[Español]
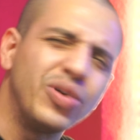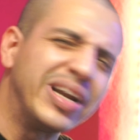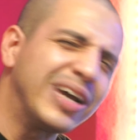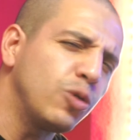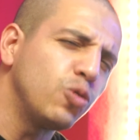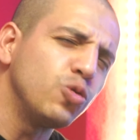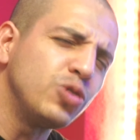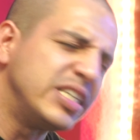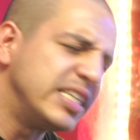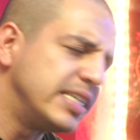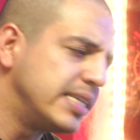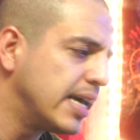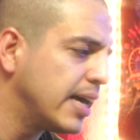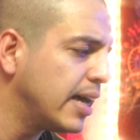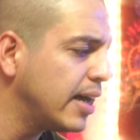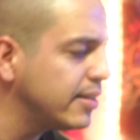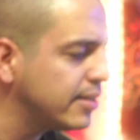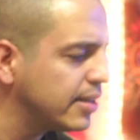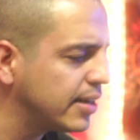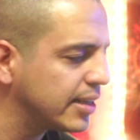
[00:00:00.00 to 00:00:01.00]
una
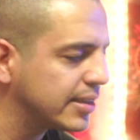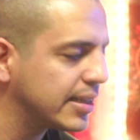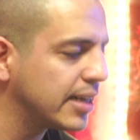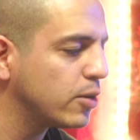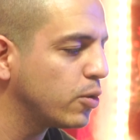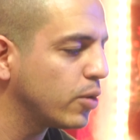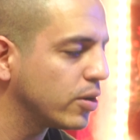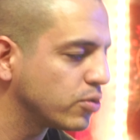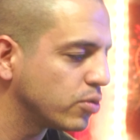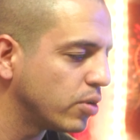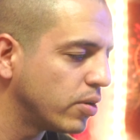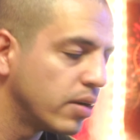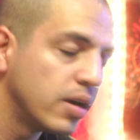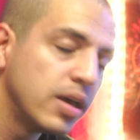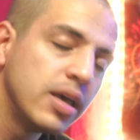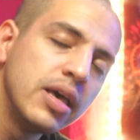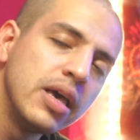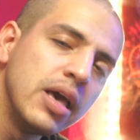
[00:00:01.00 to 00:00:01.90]
cuchillada directa al corazón.